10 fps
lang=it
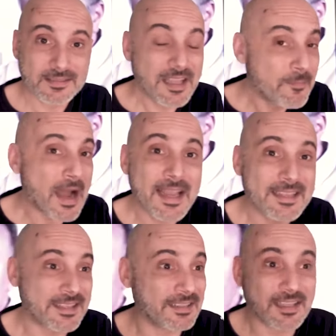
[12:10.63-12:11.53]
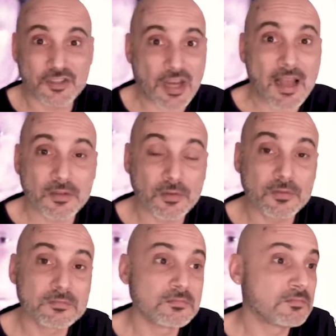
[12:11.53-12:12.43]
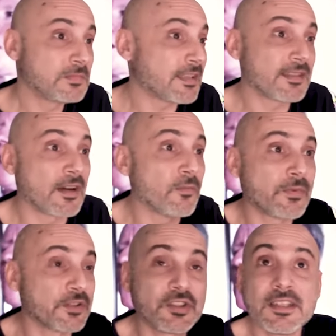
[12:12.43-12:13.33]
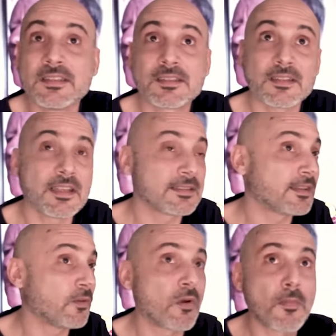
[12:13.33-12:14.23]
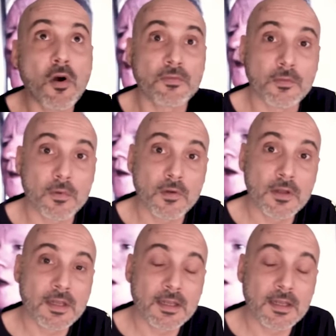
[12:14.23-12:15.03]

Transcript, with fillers: debba essere tacciato di essere un fascista, di essere un omofobo,